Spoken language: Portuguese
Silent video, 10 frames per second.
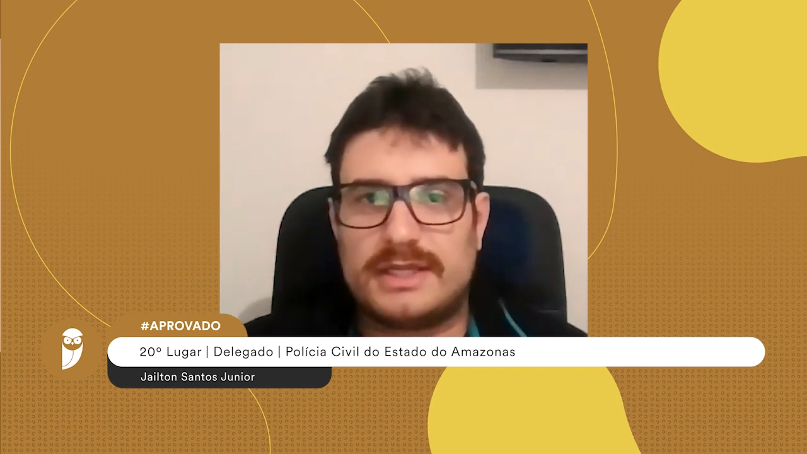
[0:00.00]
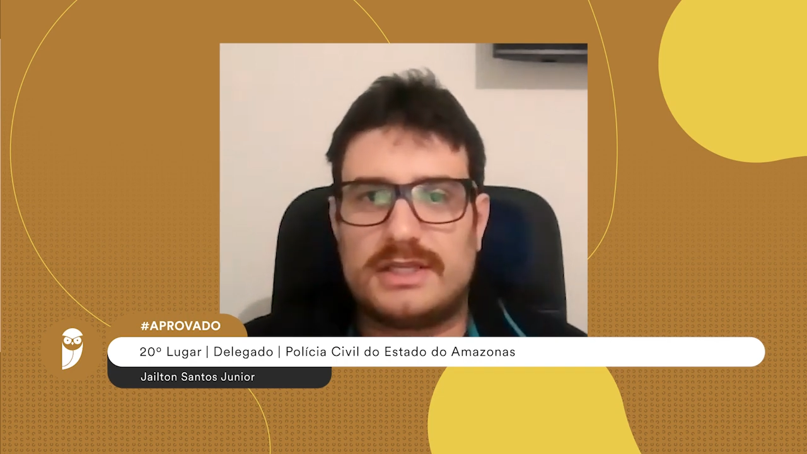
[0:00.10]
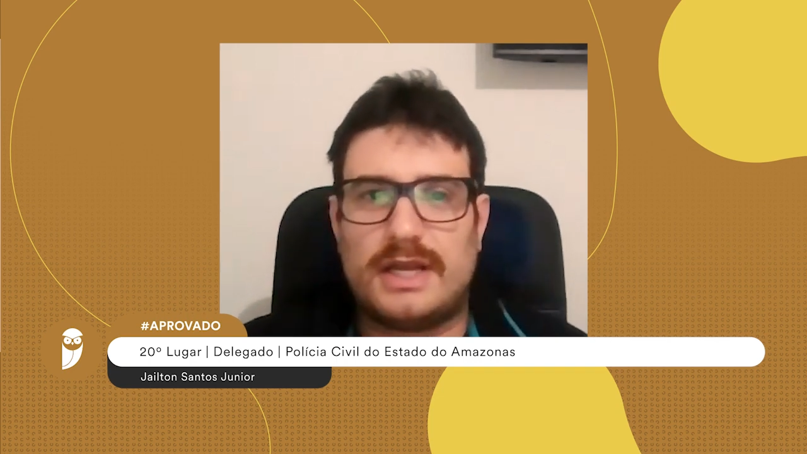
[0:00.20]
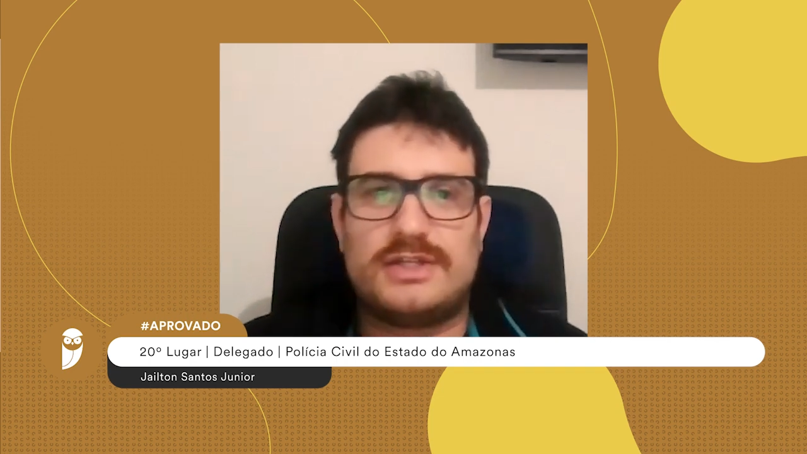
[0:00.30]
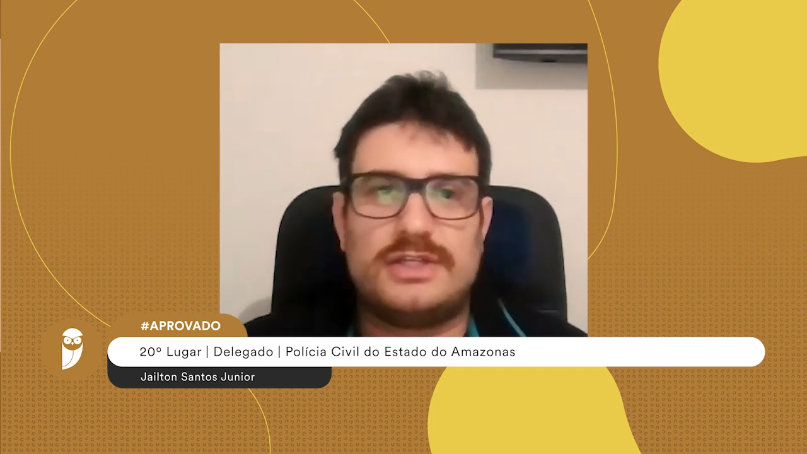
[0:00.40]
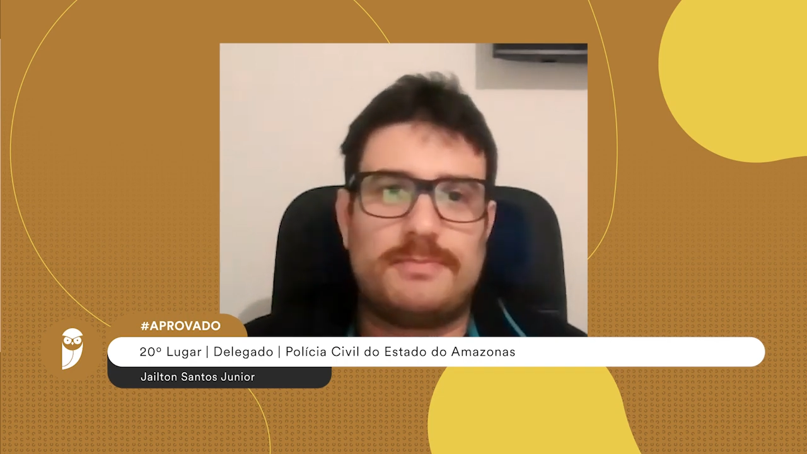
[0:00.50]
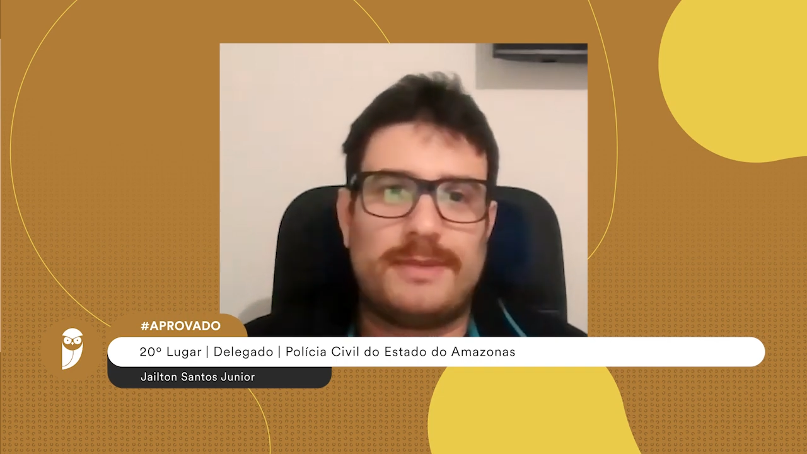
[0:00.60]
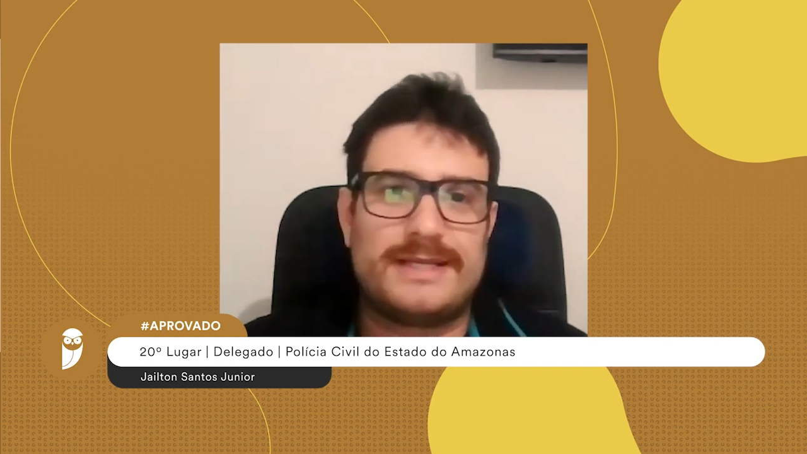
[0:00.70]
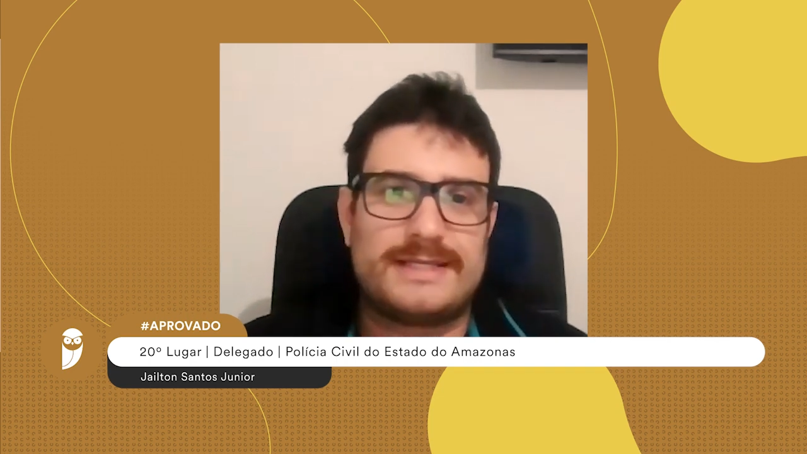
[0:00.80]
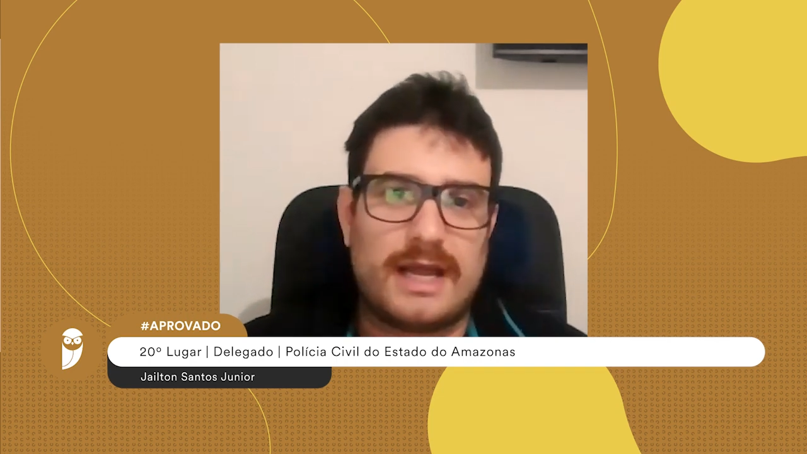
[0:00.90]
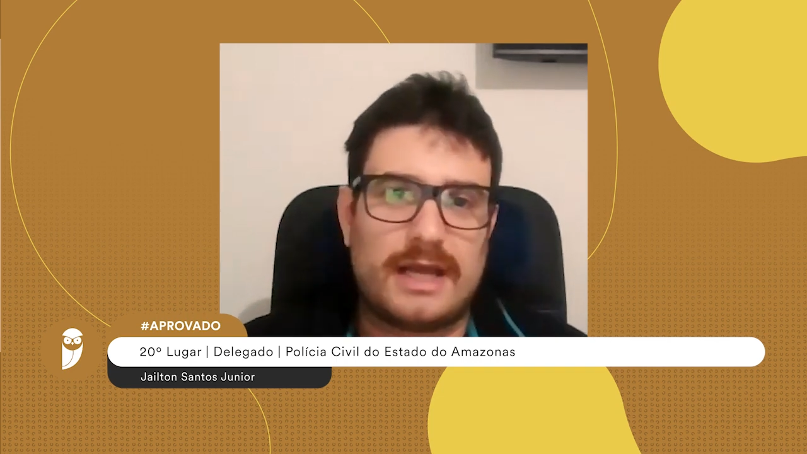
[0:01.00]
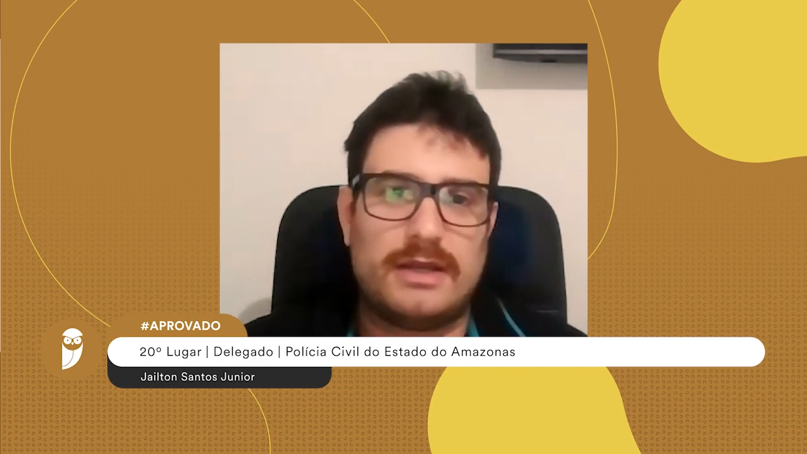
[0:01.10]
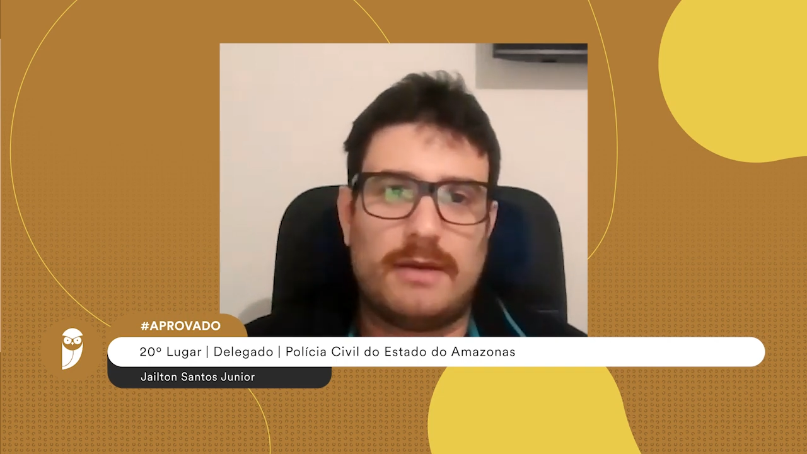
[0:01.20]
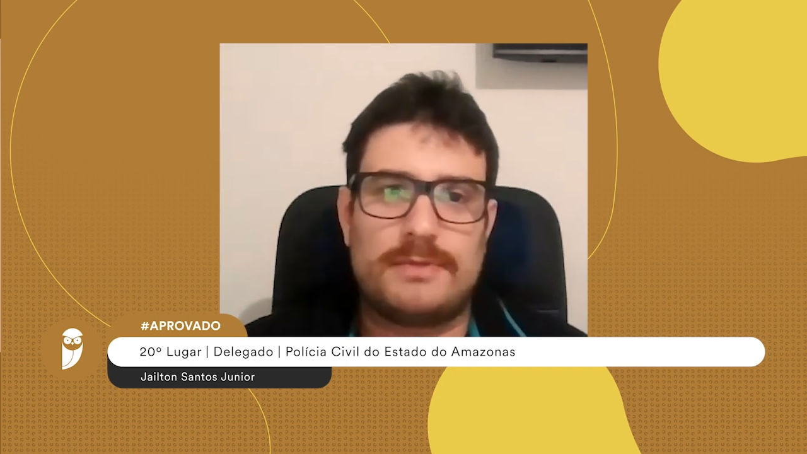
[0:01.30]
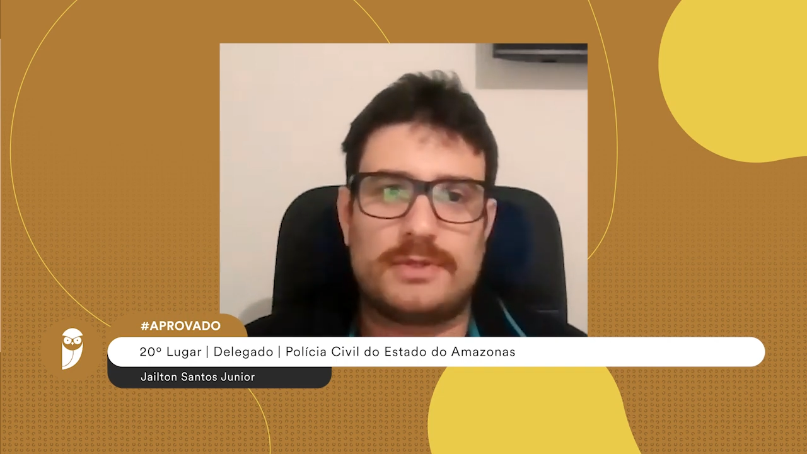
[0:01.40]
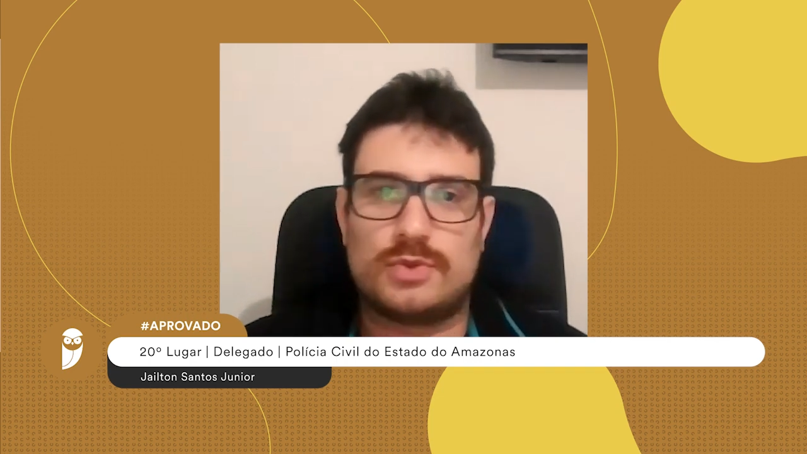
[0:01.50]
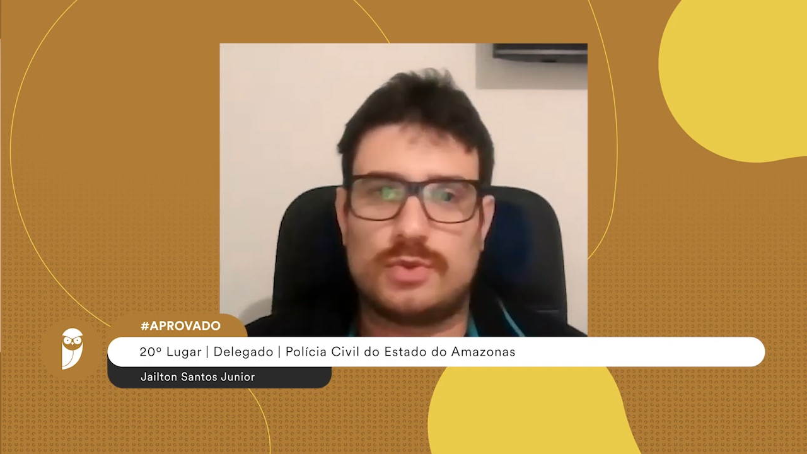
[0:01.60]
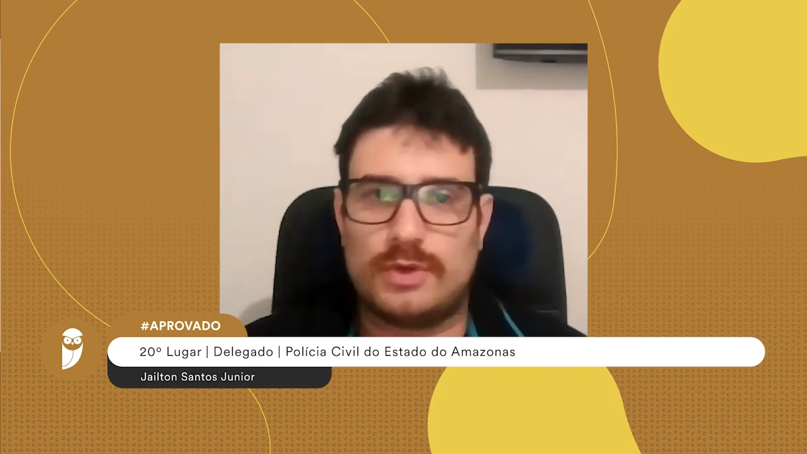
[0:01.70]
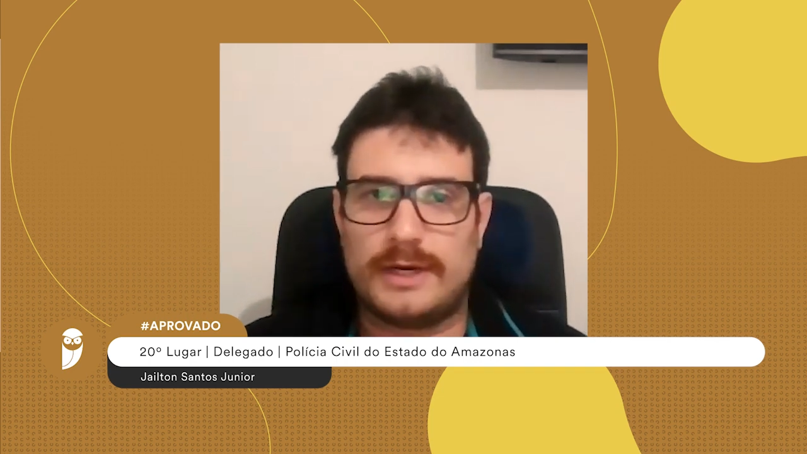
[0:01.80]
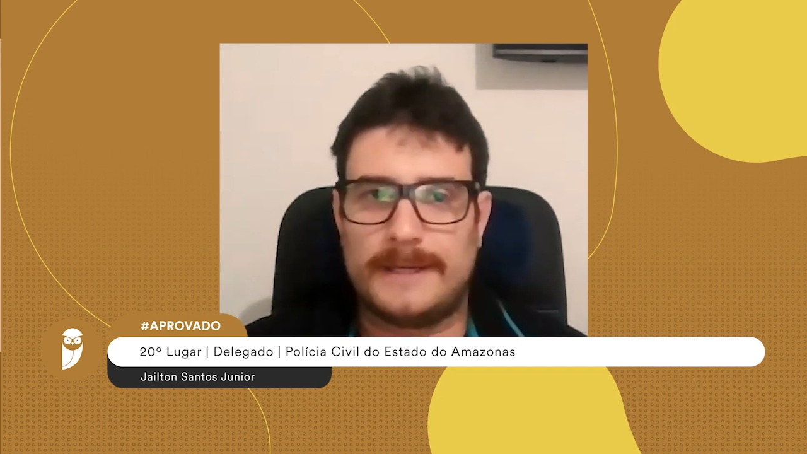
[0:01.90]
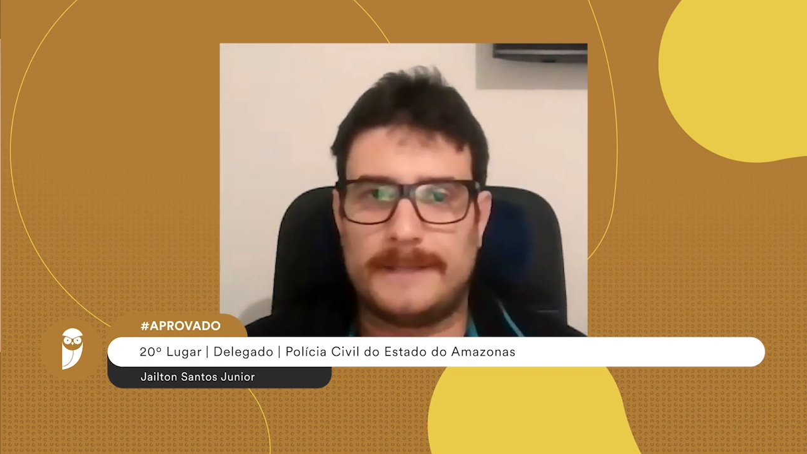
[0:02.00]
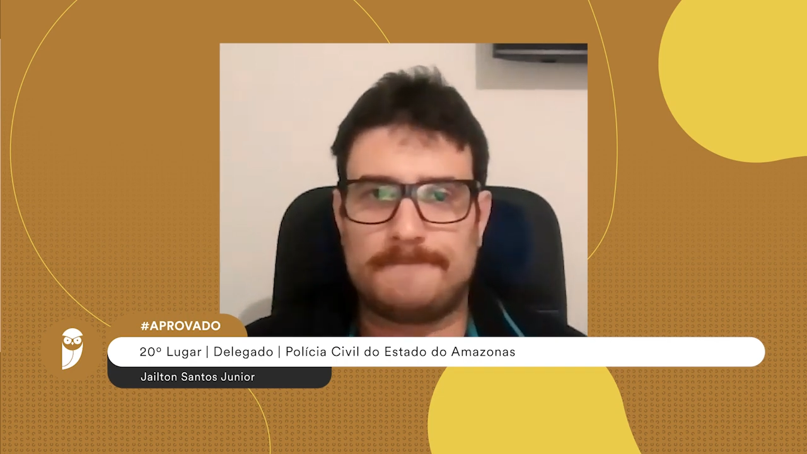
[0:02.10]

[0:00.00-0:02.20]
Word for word: a gente pensar que é uma pessoa